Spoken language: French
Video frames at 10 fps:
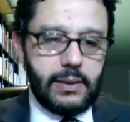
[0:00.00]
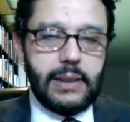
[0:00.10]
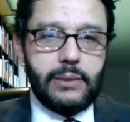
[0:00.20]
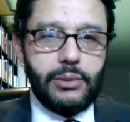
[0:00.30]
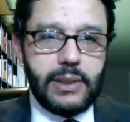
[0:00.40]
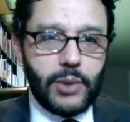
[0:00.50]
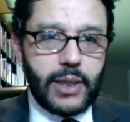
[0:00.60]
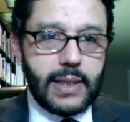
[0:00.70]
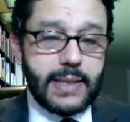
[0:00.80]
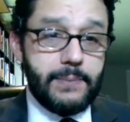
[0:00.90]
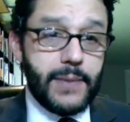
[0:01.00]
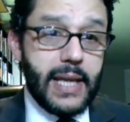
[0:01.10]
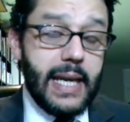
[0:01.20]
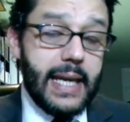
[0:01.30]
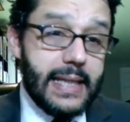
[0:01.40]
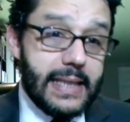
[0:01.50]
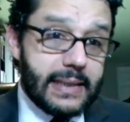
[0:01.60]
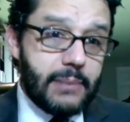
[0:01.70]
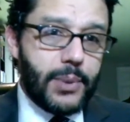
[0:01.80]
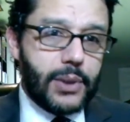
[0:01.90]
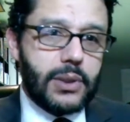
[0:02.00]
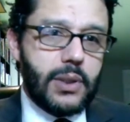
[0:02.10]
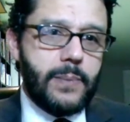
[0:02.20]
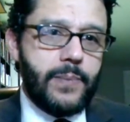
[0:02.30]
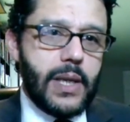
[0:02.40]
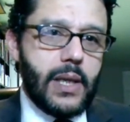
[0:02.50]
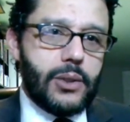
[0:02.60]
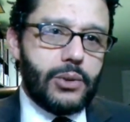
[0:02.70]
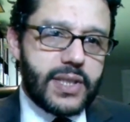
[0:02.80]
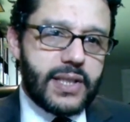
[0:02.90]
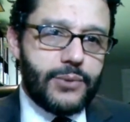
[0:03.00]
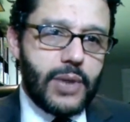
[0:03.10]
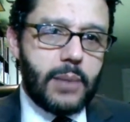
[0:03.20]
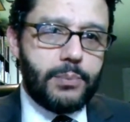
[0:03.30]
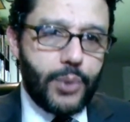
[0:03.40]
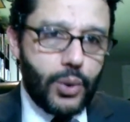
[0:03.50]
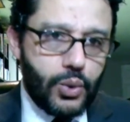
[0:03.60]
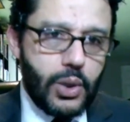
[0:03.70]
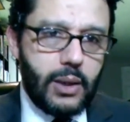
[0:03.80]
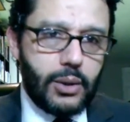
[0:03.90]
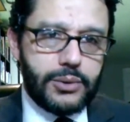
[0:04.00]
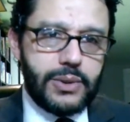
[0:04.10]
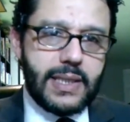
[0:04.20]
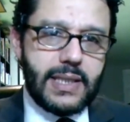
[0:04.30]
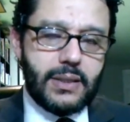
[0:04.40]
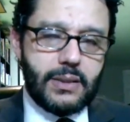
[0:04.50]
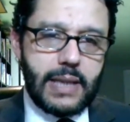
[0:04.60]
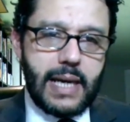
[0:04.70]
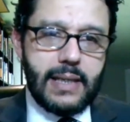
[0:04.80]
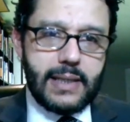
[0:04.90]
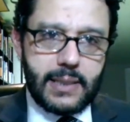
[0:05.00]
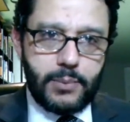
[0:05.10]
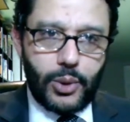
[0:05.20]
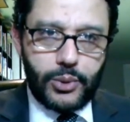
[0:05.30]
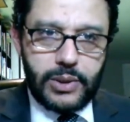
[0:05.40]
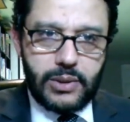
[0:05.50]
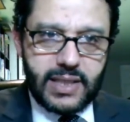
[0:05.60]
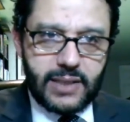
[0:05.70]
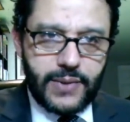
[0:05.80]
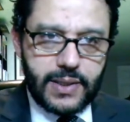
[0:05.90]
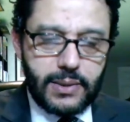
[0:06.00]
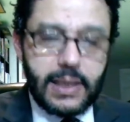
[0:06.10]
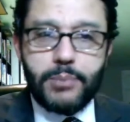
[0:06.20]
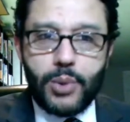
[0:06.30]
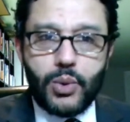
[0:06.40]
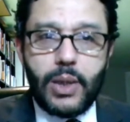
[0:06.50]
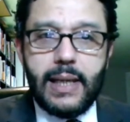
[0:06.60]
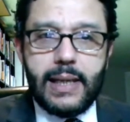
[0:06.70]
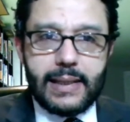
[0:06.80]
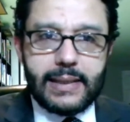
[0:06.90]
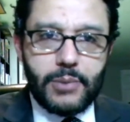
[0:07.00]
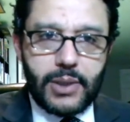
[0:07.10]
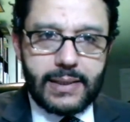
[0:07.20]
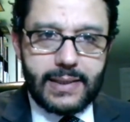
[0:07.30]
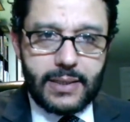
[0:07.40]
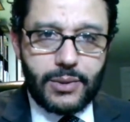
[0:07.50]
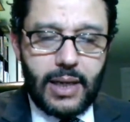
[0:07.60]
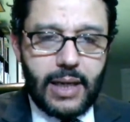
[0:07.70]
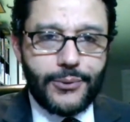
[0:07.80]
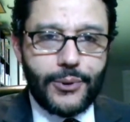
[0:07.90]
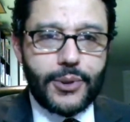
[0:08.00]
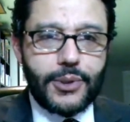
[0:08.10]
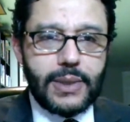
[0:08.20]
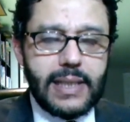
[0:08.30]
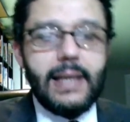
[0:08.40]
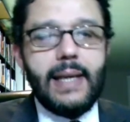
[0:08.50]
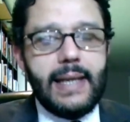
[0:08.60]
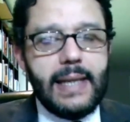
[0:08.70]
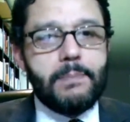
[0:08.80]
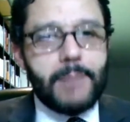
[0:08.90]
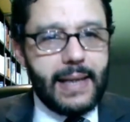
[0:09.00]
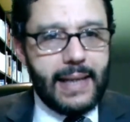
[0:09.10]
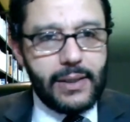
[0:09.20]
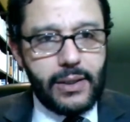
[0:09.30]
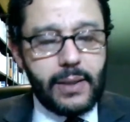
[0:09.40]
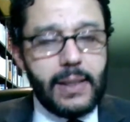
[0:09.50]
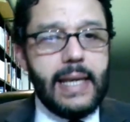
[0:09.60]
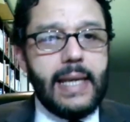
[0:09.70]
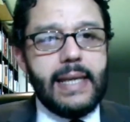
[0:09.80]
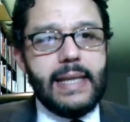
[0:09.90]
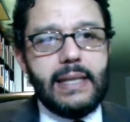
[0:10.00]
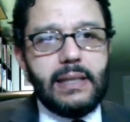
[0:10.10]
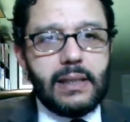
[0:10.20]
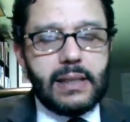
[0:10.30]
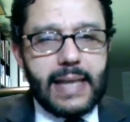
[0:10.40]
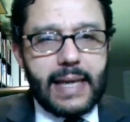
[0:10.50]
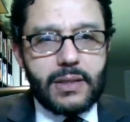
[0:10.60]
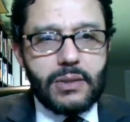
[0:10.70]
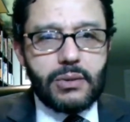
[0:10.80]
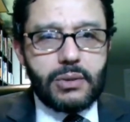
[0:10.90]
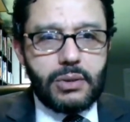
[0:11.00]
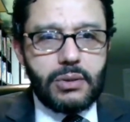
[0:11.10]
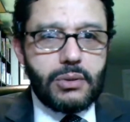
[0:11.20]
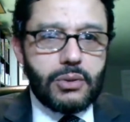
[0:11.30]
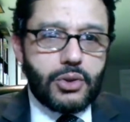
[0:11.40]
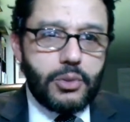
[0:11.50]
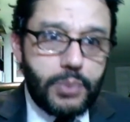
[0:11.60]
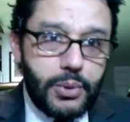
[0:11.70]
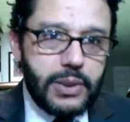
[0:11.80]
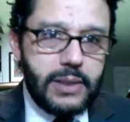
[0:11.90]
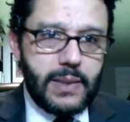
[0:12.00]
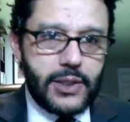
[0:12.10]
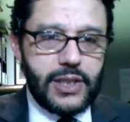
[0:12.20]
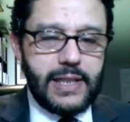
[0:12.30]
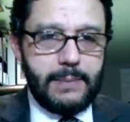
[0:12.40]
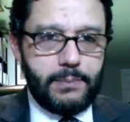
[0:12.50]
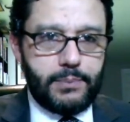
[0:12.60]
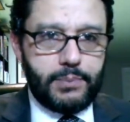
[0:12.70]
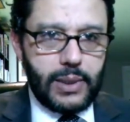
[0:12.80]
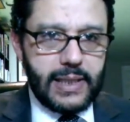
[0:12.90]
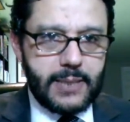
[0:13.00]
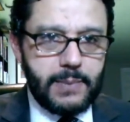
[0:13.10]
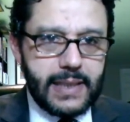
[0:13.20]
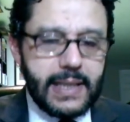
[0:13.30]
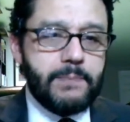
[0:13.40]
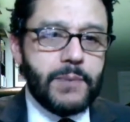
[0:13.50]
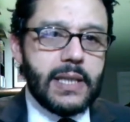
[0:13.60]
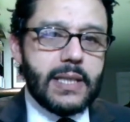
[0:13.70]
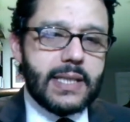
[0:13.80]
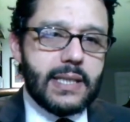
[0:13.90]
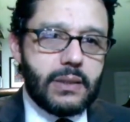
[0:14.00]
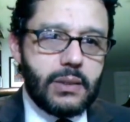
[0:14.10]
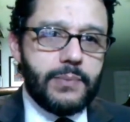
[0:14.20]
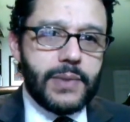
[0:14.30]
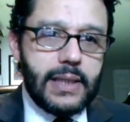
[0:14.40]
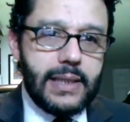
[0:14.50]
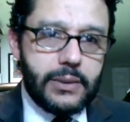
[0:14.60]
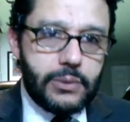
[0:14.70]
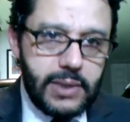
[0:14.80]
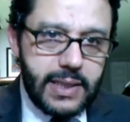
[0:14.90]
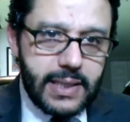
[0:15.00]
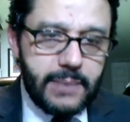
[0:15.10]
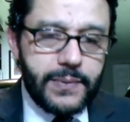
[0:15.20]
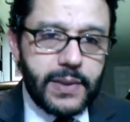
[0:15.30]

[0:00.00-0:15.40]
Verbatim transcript: est une démocratie. Et il est important de savoir pourquoi en Tunisie cela s'est produit de cette façon-là, pourquoi la démocratisation a fonctionné et pas ailleurs. Et la raison que je peux imaginer pour l'expliquer, c'est que les Tunisiens